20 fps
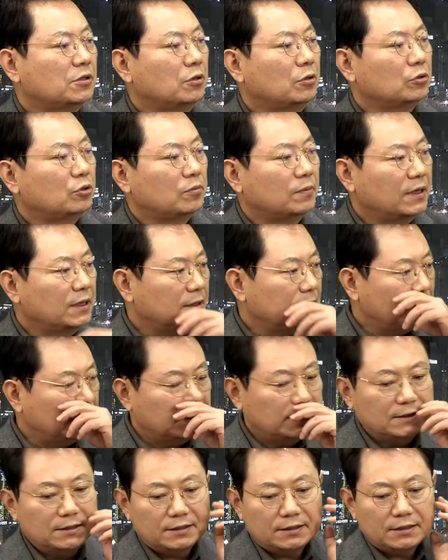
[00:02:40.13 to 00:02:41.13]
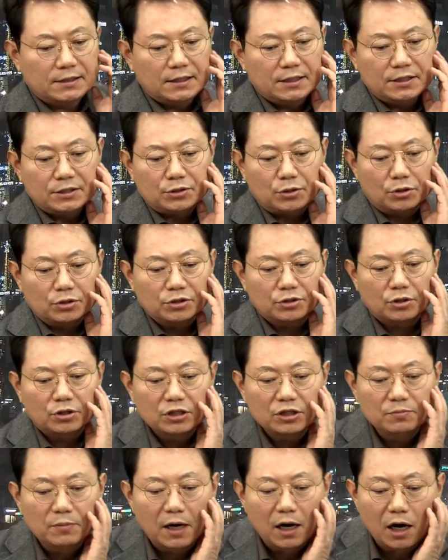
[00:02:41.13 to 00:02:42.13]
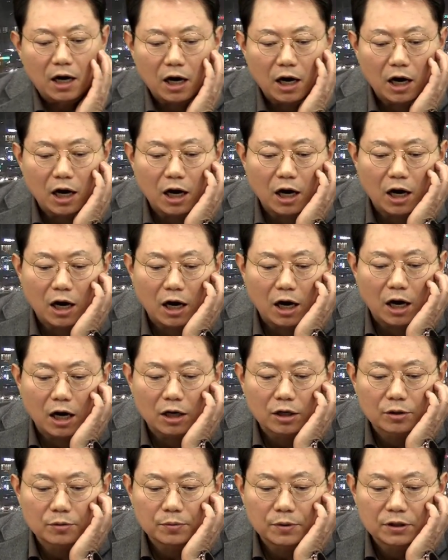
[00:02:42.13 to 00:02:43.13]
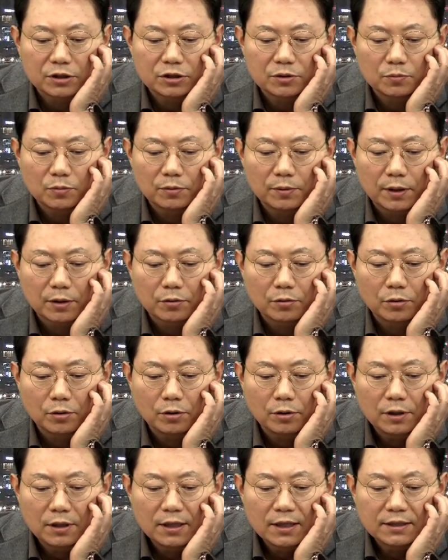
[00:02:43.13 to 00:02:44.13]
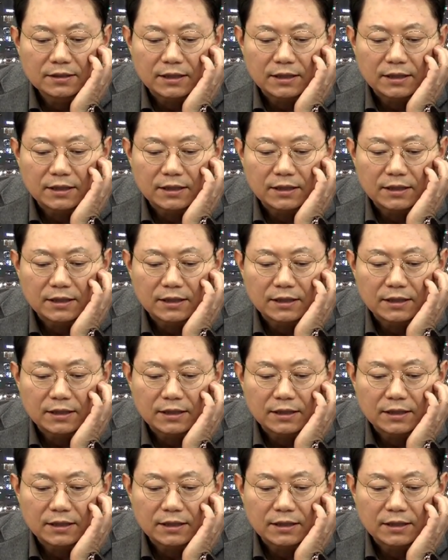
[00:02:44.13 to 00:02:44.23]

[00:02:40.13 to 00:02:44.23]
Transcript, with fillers: 저 오토바이는 정선을 이만큼이나 침범했고